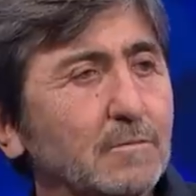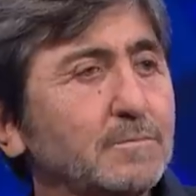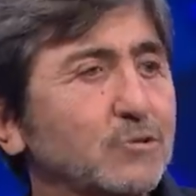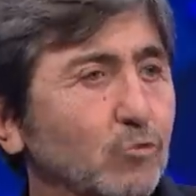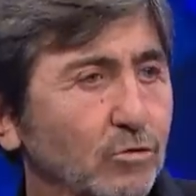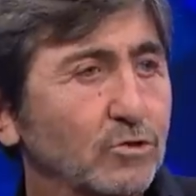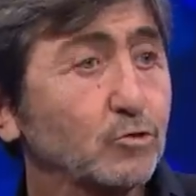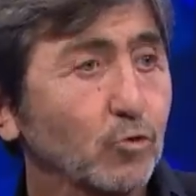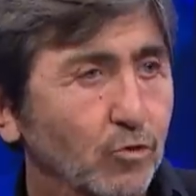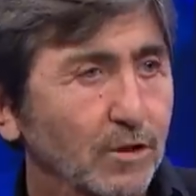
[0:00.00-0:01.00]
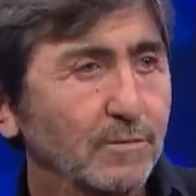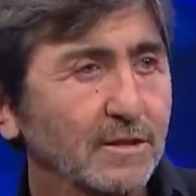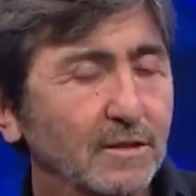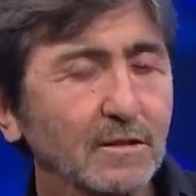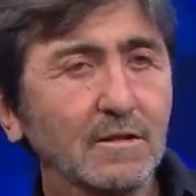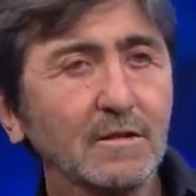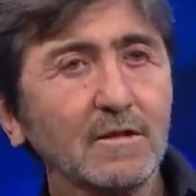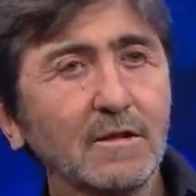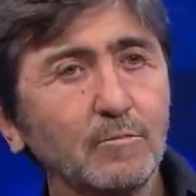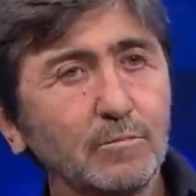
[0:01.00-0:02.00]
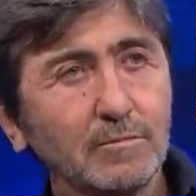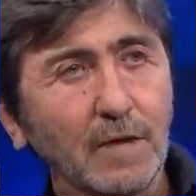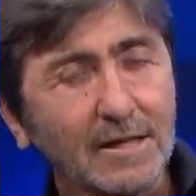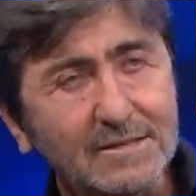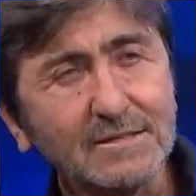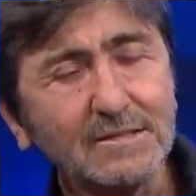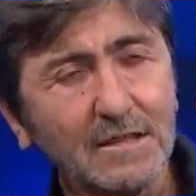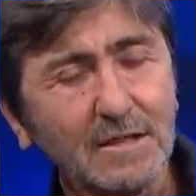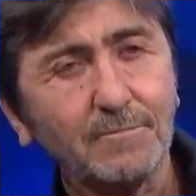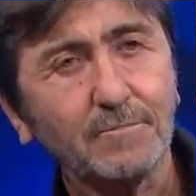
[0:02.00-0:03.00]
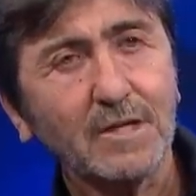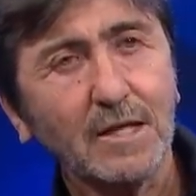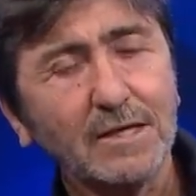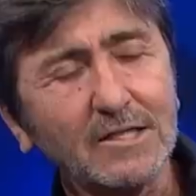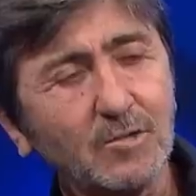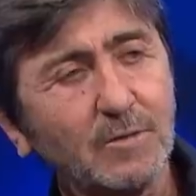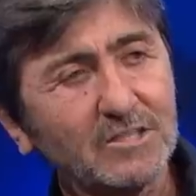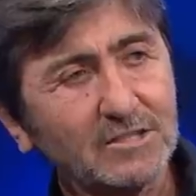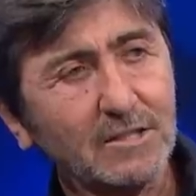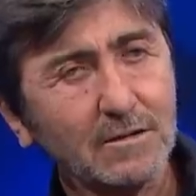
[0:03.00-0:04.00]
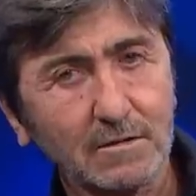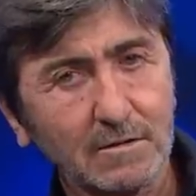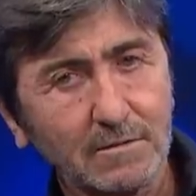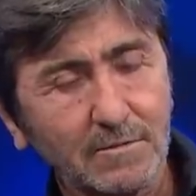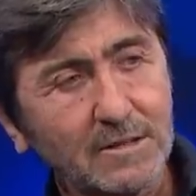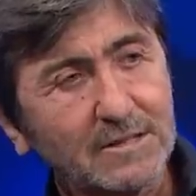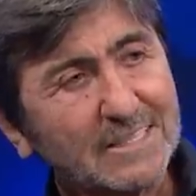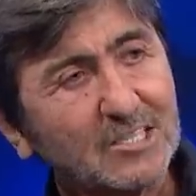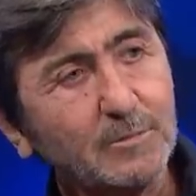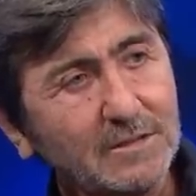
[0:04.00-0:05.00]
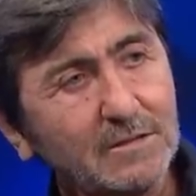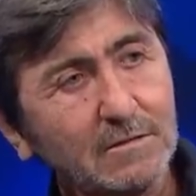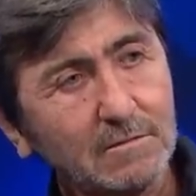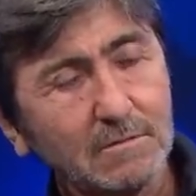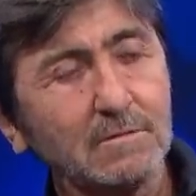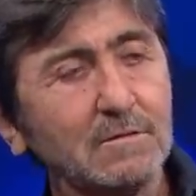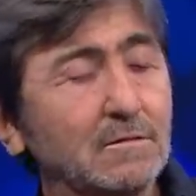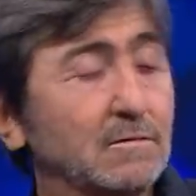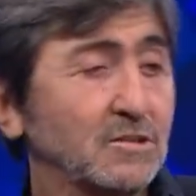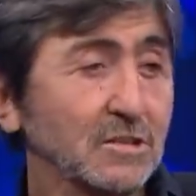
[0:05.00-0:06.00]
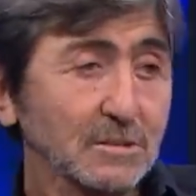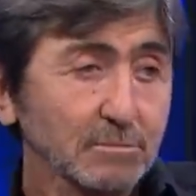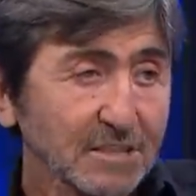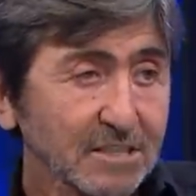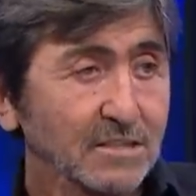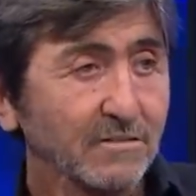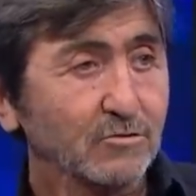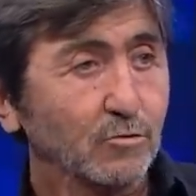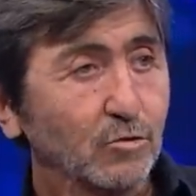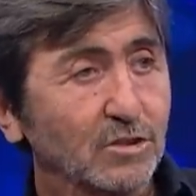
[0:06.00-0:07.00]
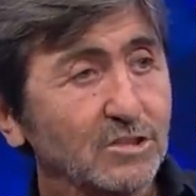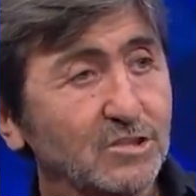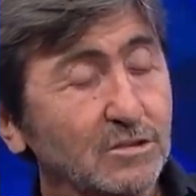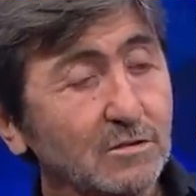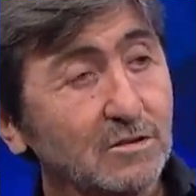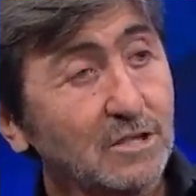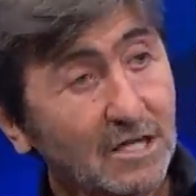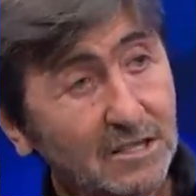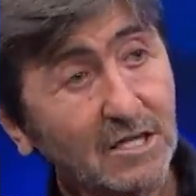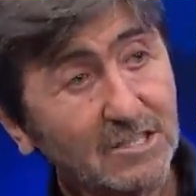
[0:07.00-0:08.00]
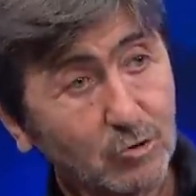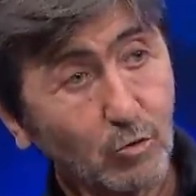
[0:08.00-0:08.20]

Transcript: psikoloji çok önemli. Aslında her iki maçta rakibin işte 28 hafta oynadığı için ne kadar hazır